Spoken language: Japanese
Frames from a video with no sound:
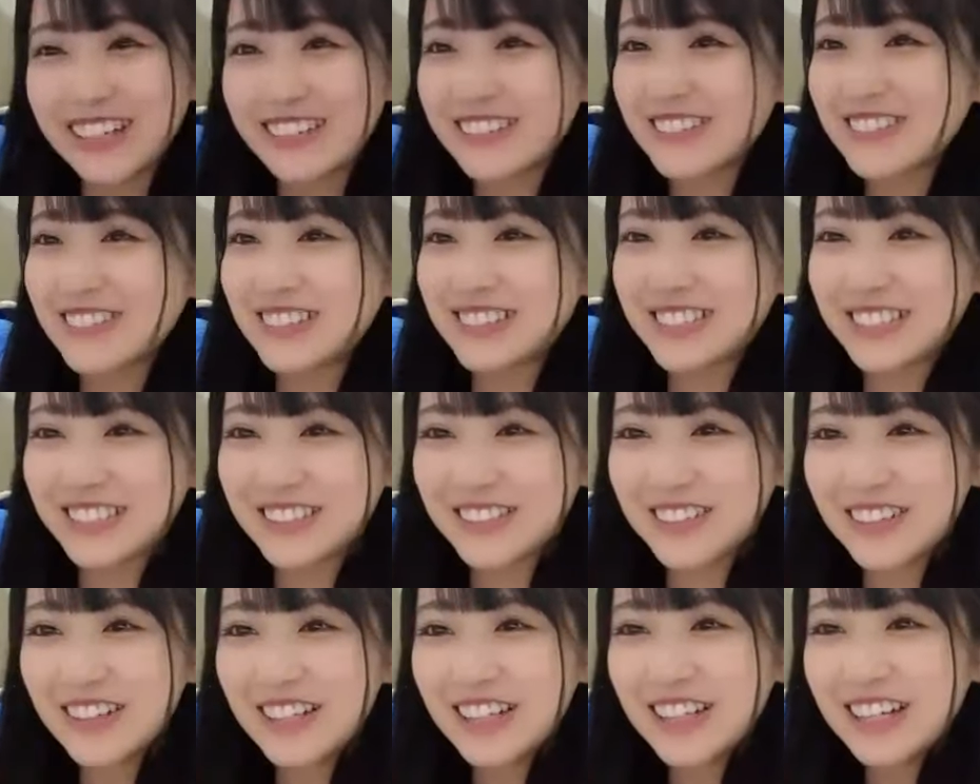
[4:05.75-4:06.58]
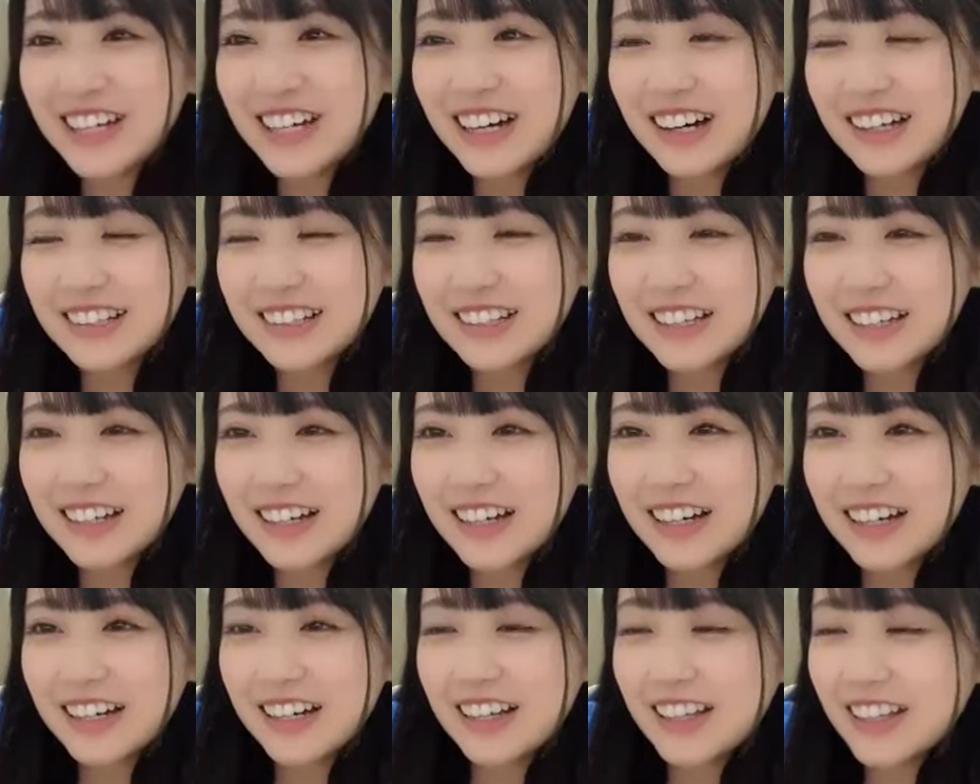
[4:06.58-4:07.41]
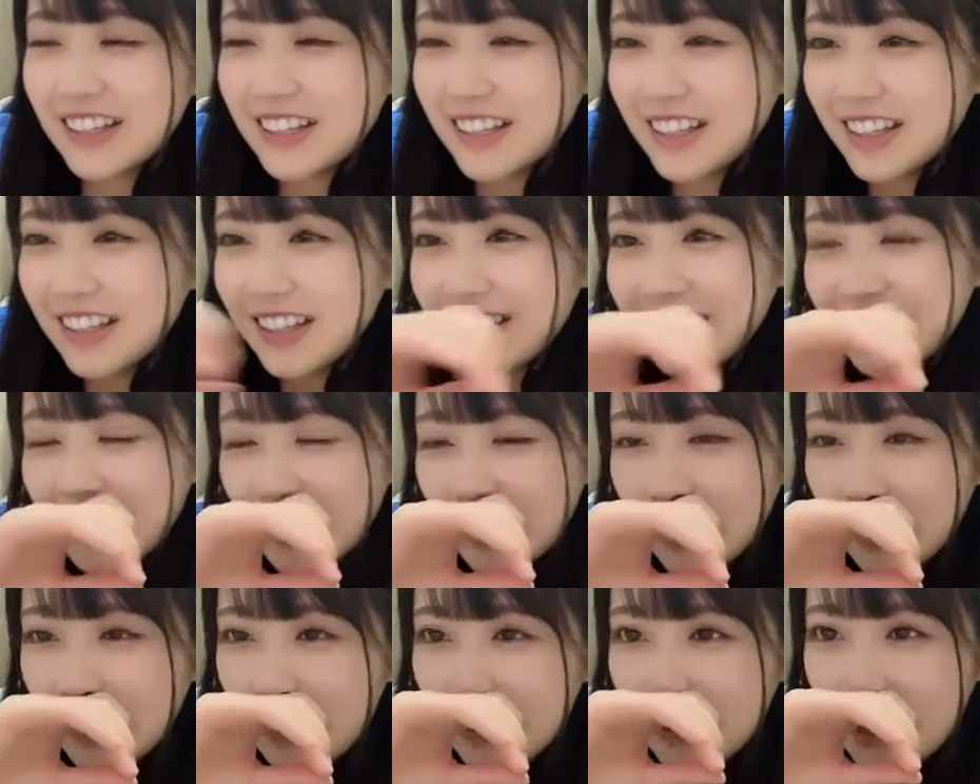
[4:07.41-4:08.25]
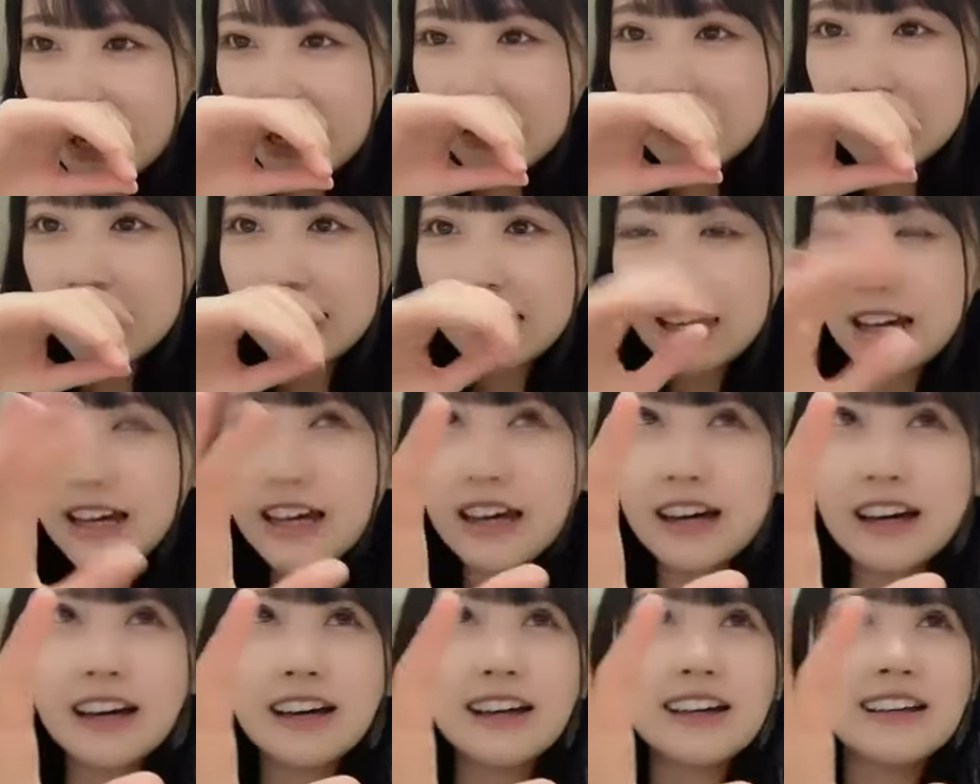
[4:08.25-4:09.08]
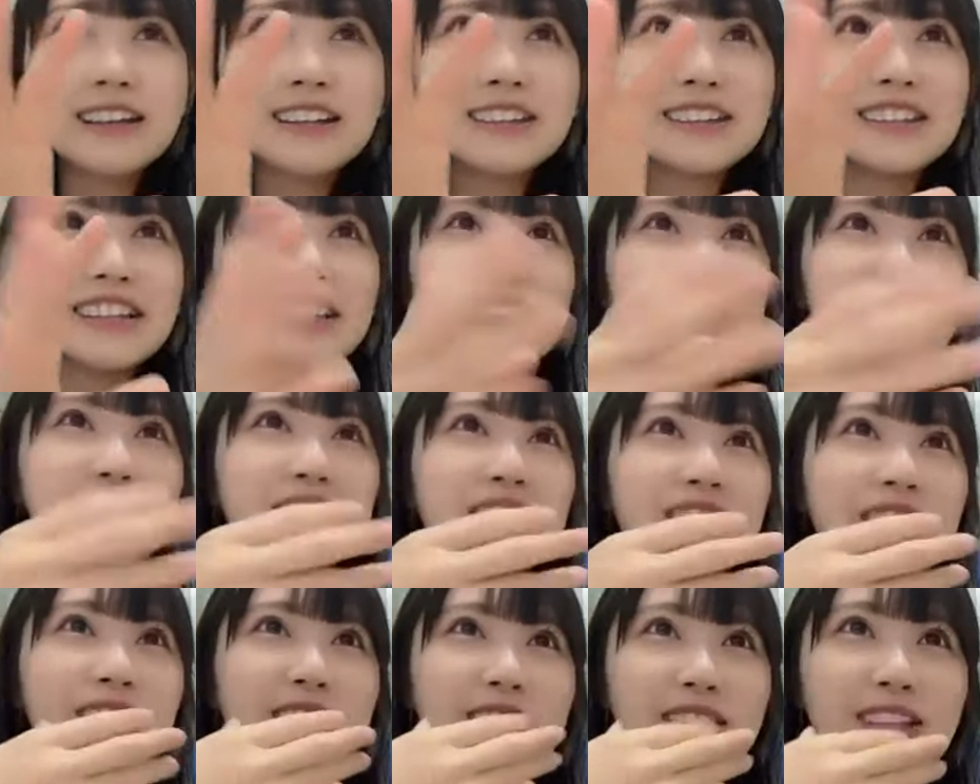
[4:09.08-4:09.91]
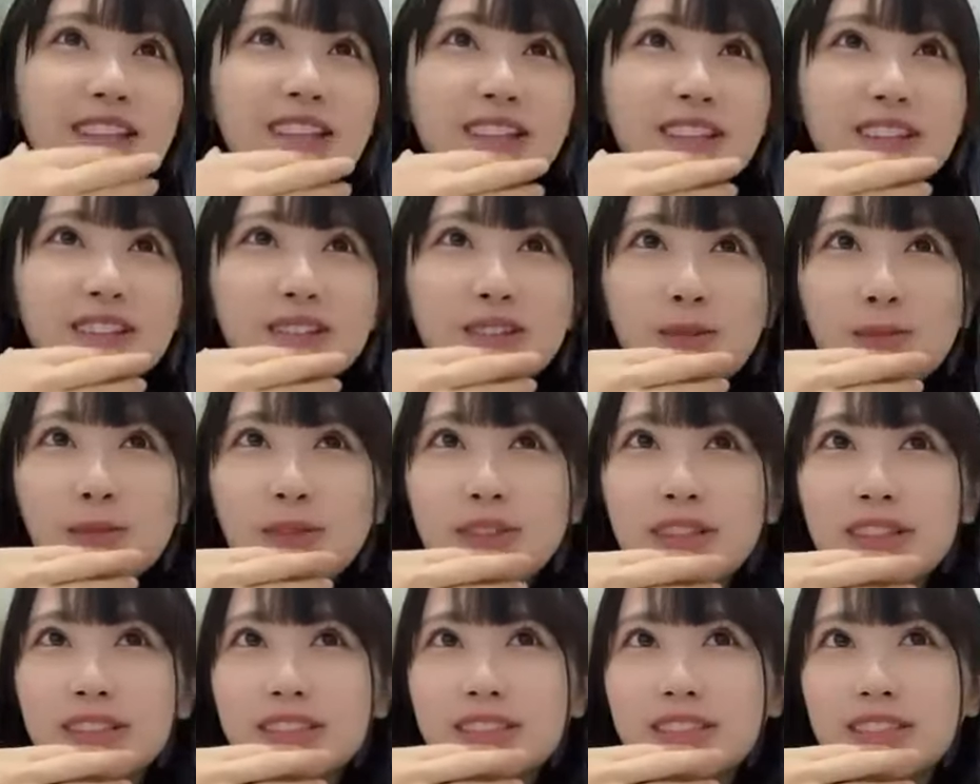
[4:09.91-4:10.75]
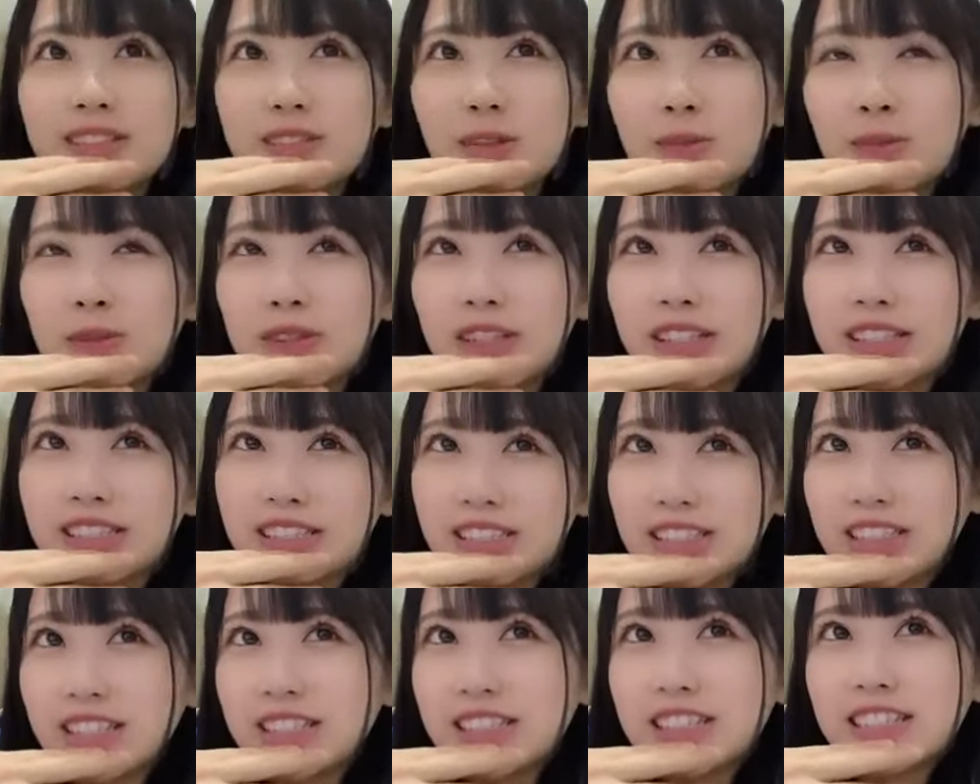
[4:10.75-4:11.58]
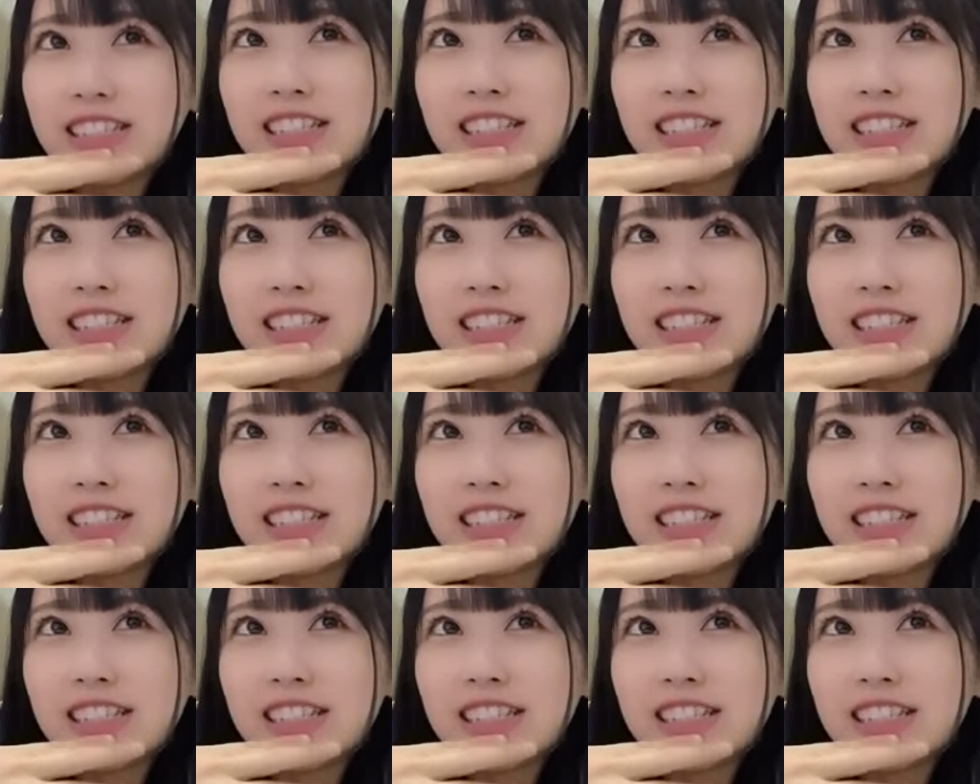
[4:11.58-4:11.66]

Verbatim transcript: がいるんですけど姉がなんか姉がなんて言ったらいいかね友だ友達、